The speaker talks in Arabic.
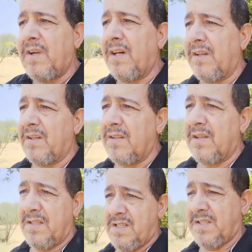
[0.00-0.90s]
في الحياه
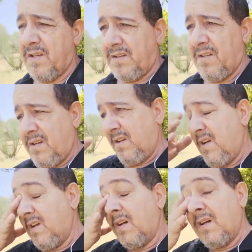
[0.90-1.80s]
ديال الانسان
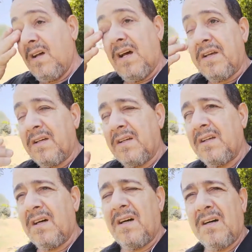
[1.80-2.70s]

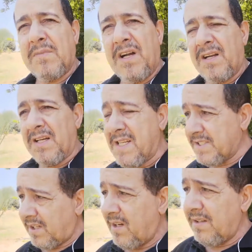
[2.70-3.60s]
هي مرحله
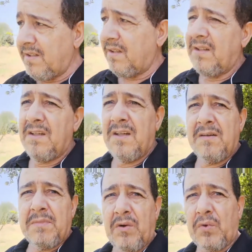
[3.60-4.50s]
انتقاليه
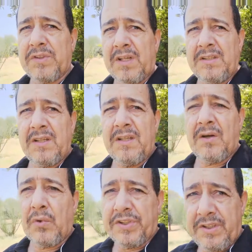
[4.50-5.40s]
من الوضعيه الى
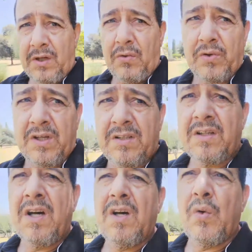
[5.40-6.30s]
وضعيه اخرى
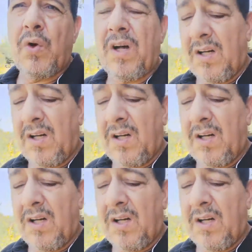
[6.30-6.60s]
و...